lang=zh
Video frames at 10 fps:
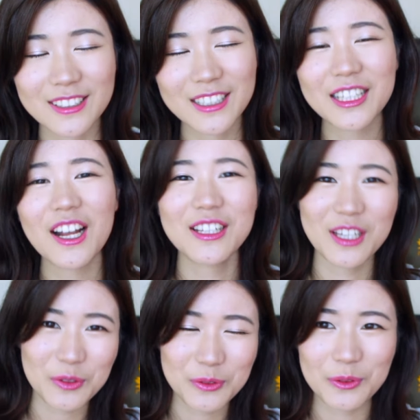那当然，
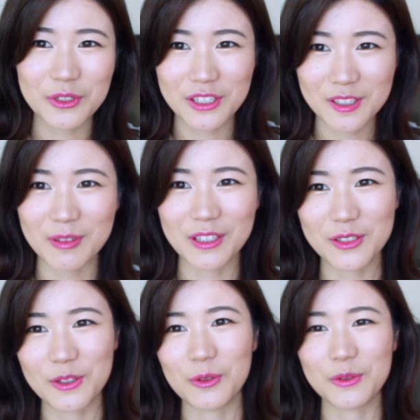在做做这个视频的
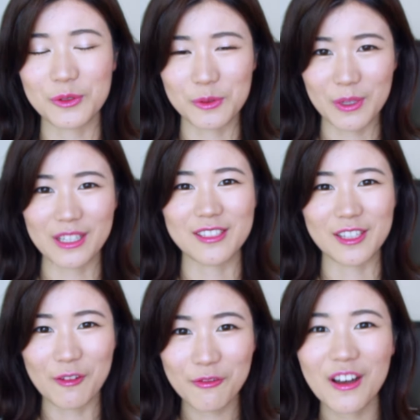时候，就是为了
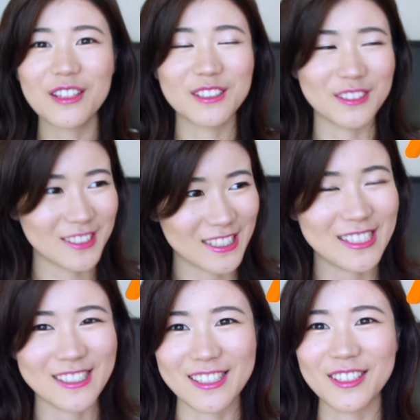这个放的
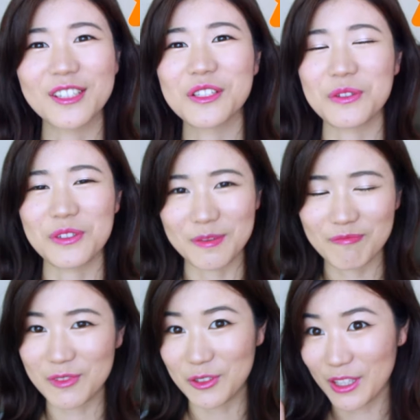期间呢，就是
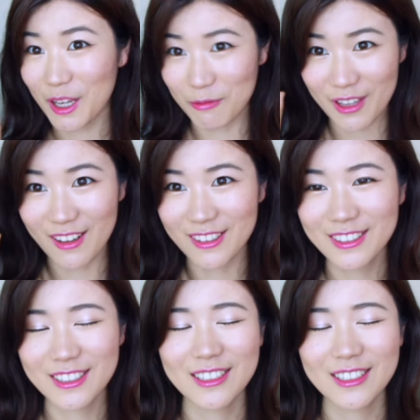只能带五样，